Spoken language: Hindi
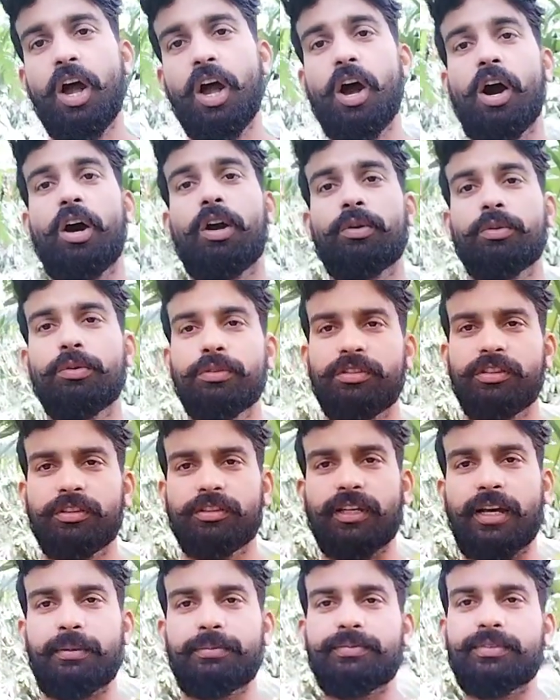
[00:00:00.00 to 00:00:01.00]
और उस
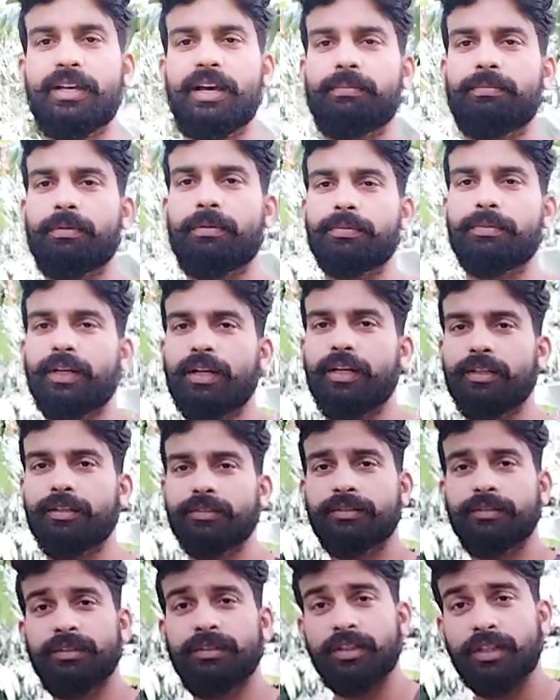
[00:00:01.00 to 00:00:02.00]
हिसाब से आप अपना
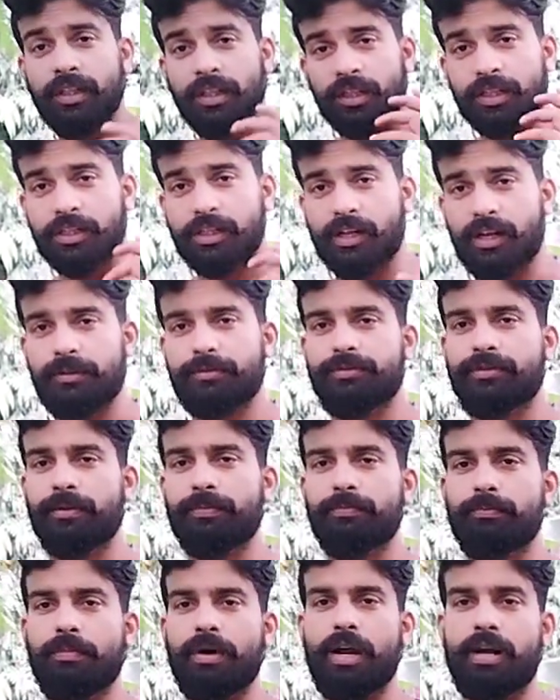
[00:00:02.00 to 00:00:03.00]
ट्रैप
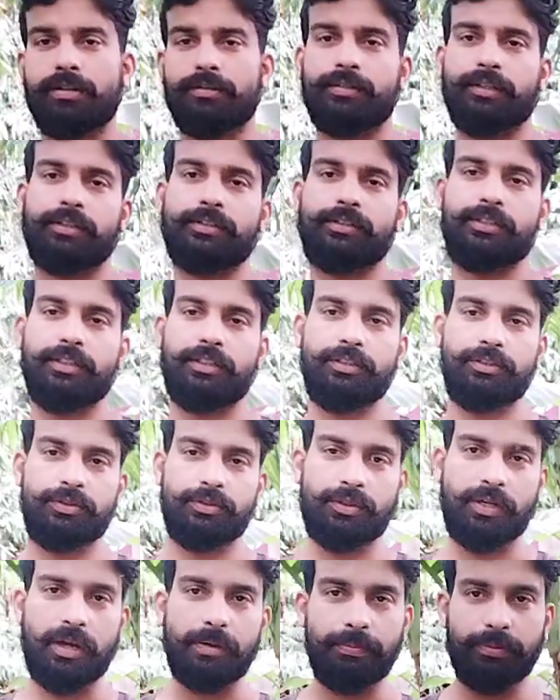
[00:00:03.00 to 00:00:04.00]
सिर्फ मार सकते हैं
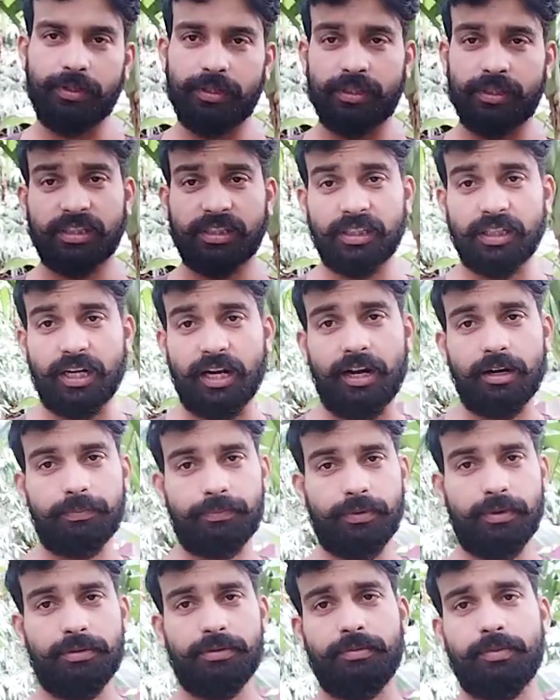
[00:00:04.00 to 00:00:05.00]
जो आप घर
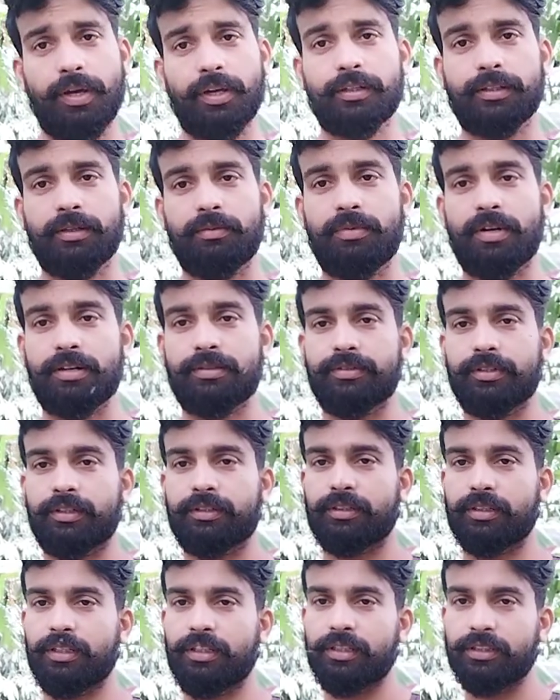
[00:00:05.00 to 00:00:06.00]
पे भी बैठ कर मार
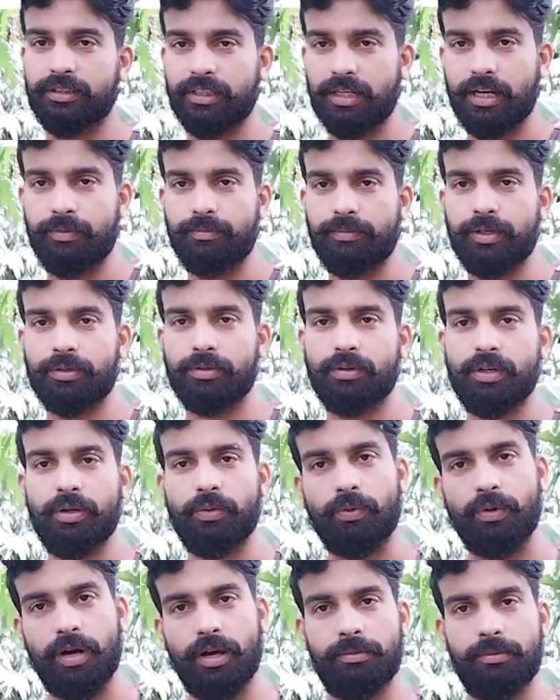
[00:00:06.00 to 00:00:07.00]
सकते हैं जहाँ मन होगा
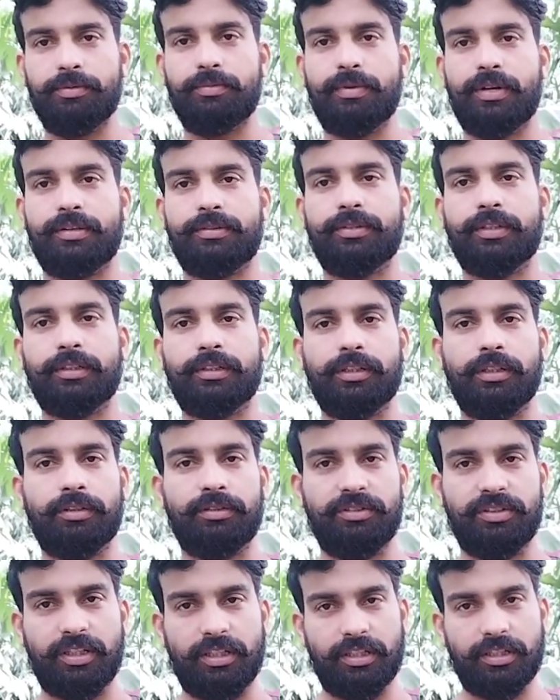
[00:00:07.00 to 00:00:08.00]
वहाँ भी मार सकते हैं और
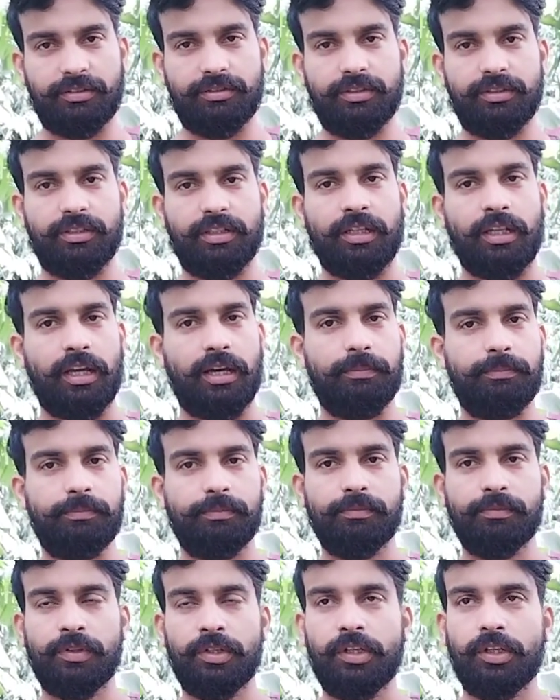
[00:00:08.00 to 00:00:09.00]
ज़्यादा से ज़्यादा
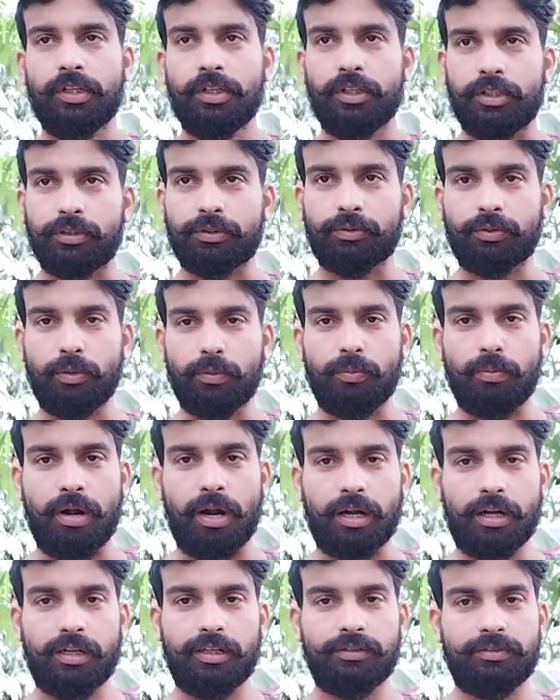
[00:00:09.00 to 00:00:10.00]
आप इसको
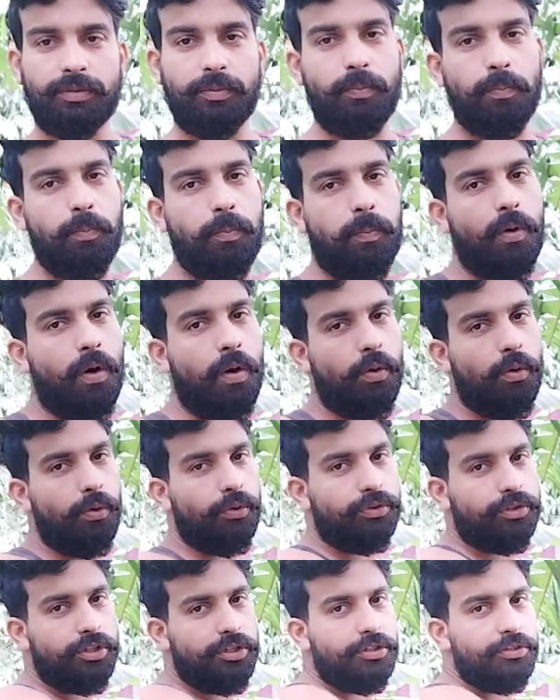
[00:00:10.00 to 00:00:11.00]
मारने से
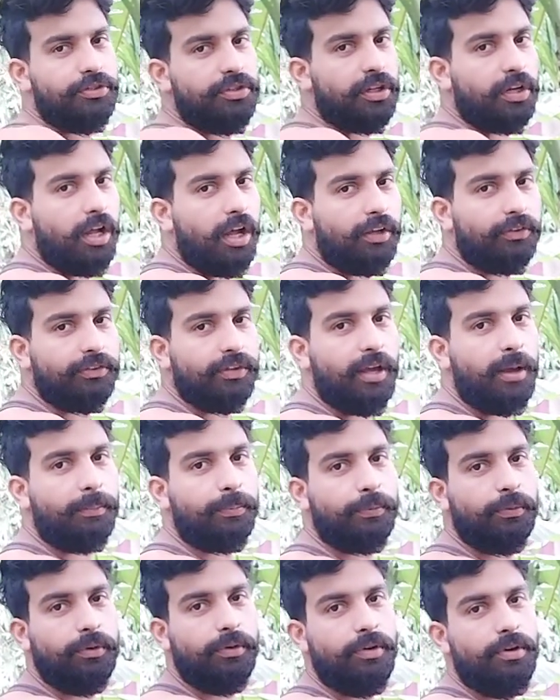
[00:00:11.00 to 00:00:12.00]
बहुत ही इस तरह से
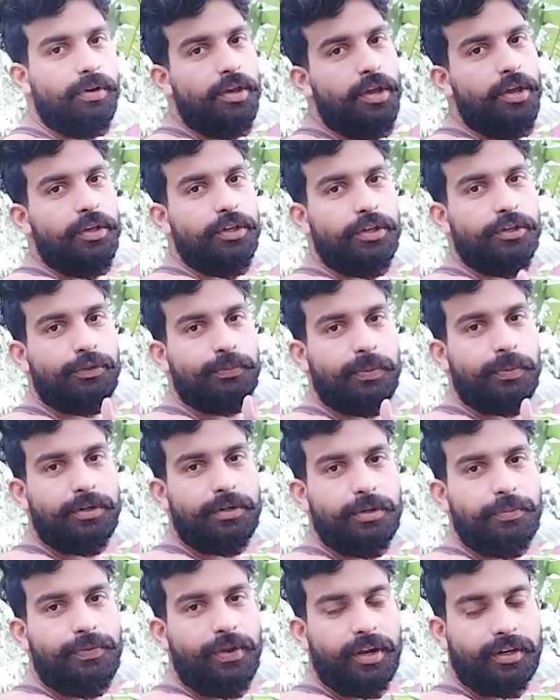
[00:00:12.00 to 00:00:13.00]
आपको इस पर
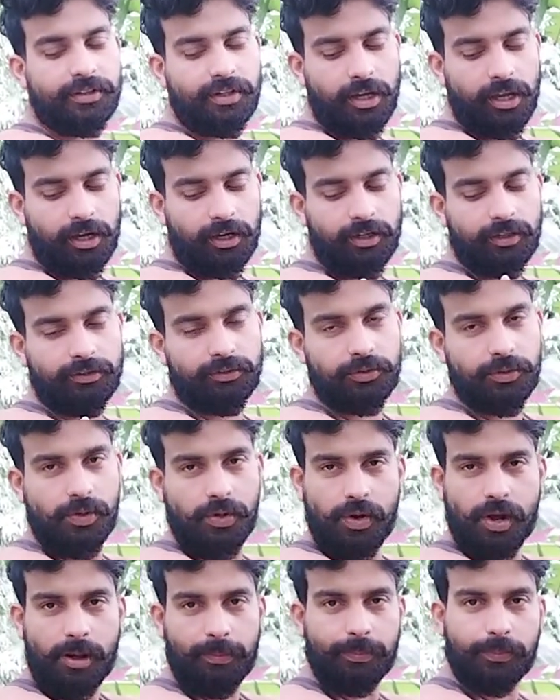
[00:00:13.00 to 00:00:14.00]
डिफेक्ट आएगा जो
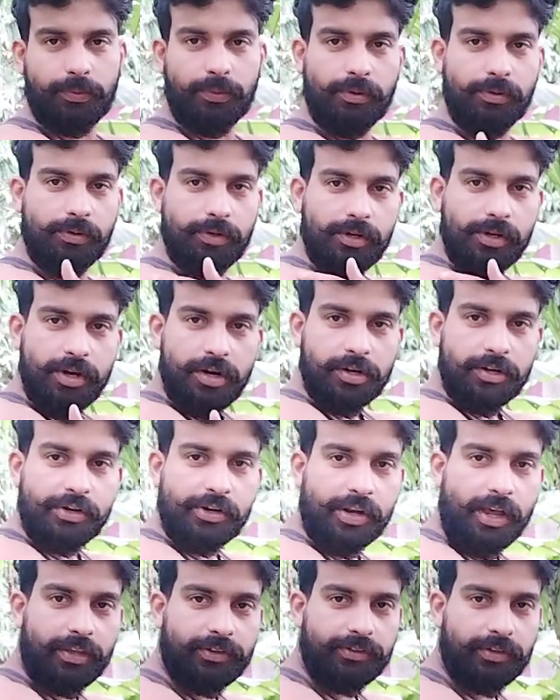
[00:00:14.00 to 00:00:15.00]
आपको
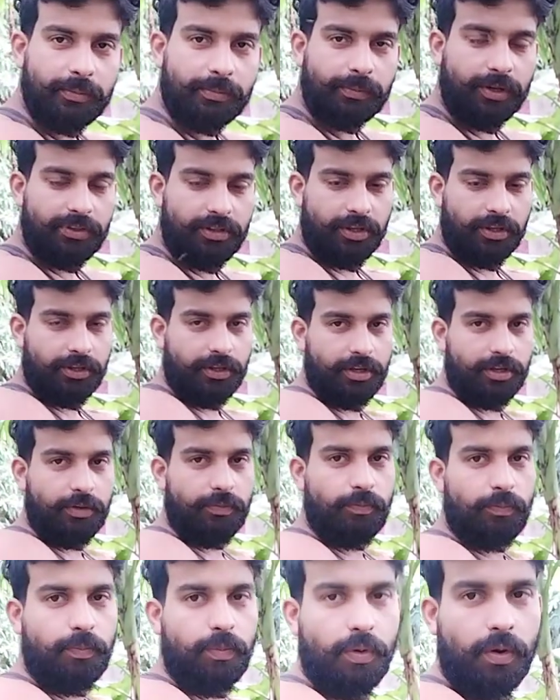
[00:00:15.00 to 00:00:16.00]
ट्राई सेप का देखिएगा
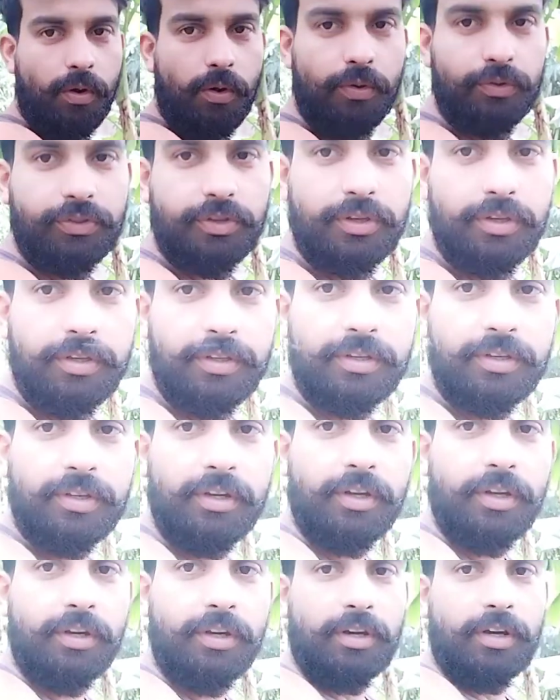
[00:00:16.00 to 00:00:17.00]
बहुत ही
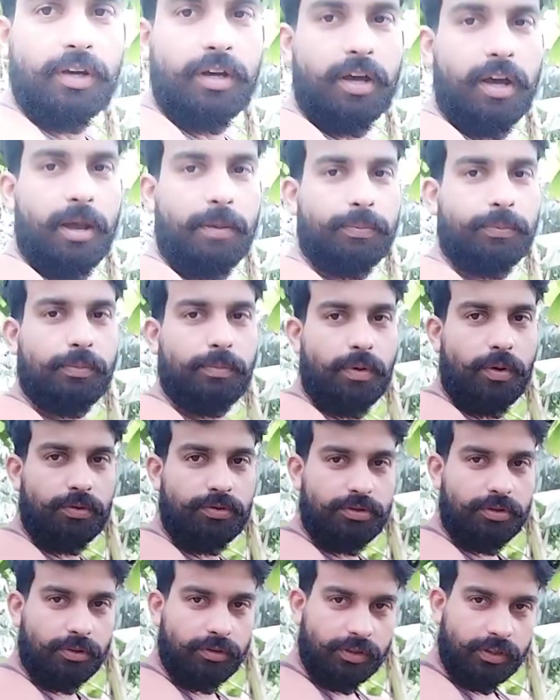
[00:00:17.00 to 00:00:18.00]
आपको
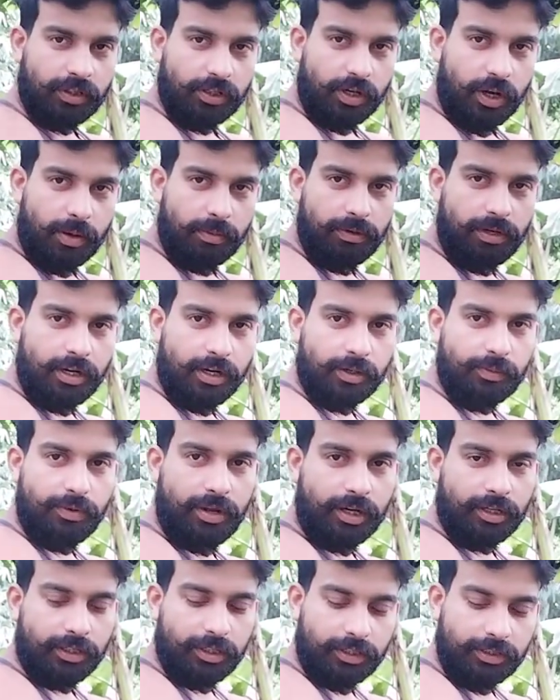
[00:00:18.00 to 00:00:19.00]
बहुत कम लग में
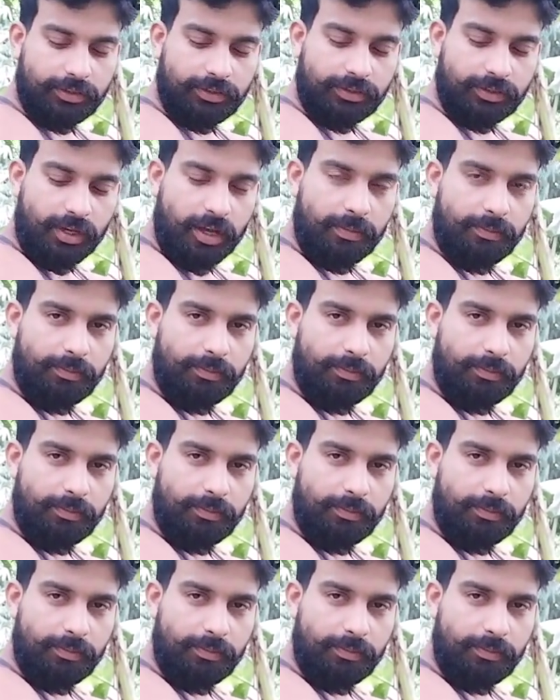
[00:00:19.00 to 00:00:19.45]
आएगा सब